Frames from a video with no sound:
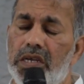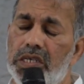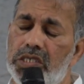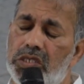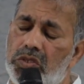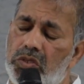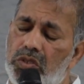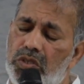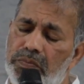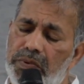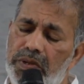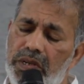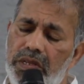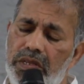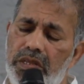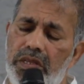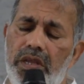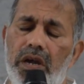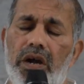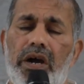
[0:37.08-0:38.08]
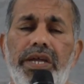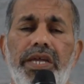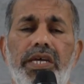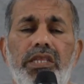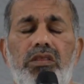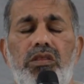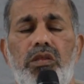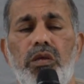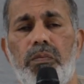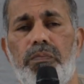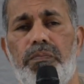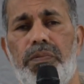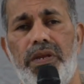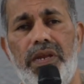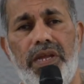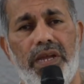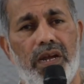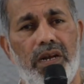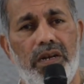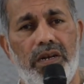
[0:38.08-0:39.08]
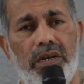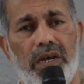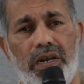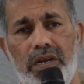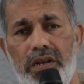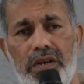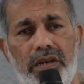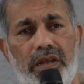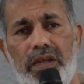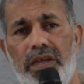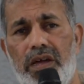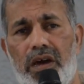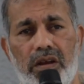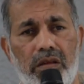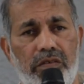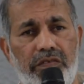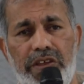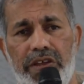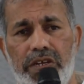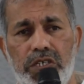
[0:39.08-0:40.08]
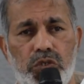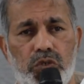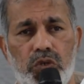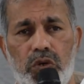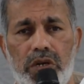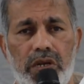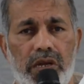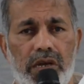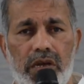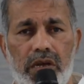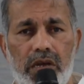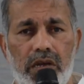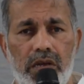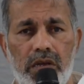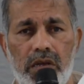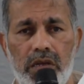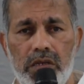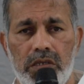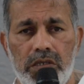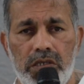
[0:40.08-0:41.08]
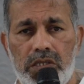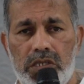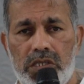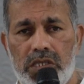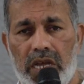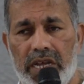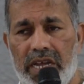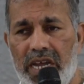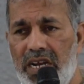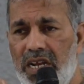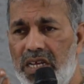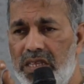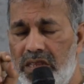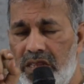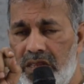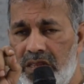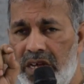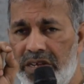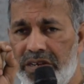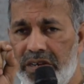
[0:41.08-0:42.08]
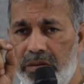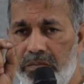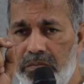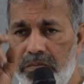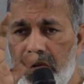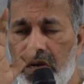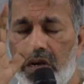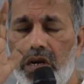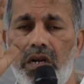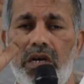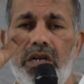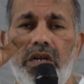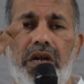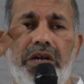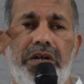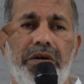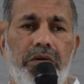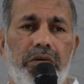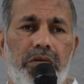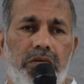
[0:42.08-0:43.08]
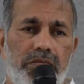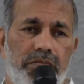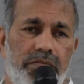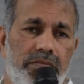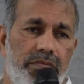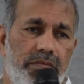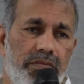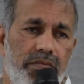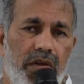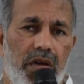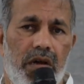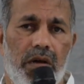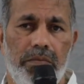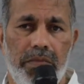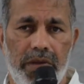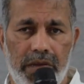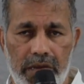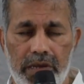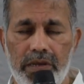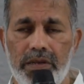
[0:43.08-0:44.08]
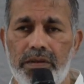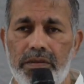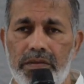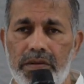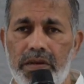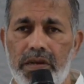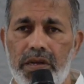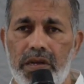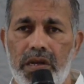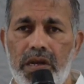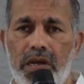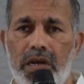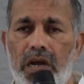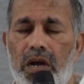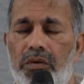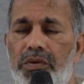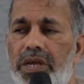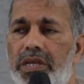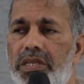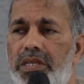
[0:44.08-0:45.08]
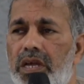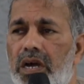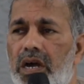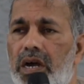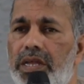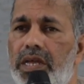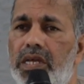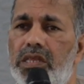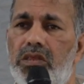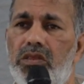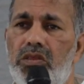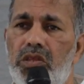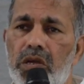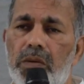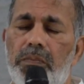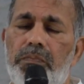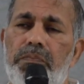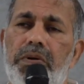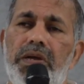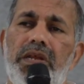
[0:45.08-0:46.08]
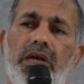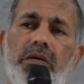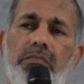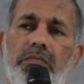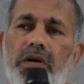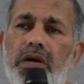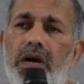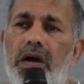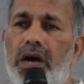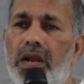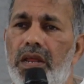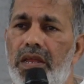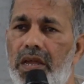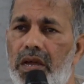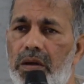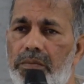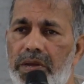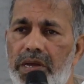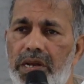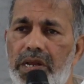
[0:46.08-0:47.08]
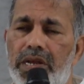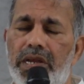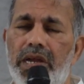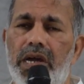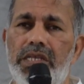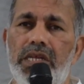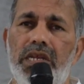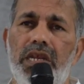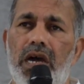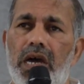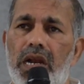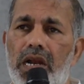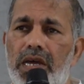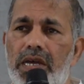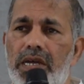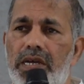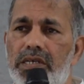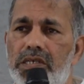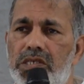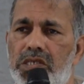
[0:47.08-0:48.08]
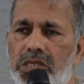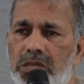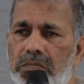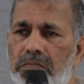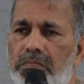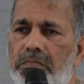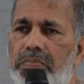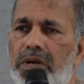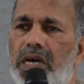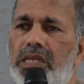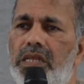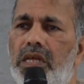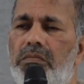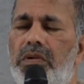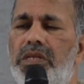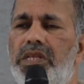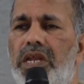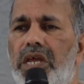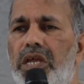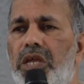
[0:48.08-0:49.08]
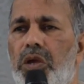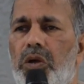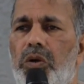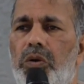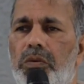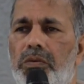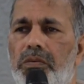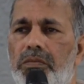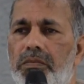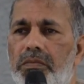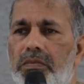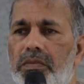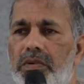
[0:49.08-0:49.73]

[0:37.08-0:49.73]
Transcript: கிறிஸ்துவன் நியாய தீர்ப்பை நீங்கள் நன்றாய் அறிவிங்கன்னு சொன்னால் சகல நரம்புகளும் நடுங்கும் ஆமே அவருடைய நியாய தீர்ப்பை நம்ம அறியாமல் இருக்கிறதுனால சிம்பிளாக நம்ம நினைக்கிறோம்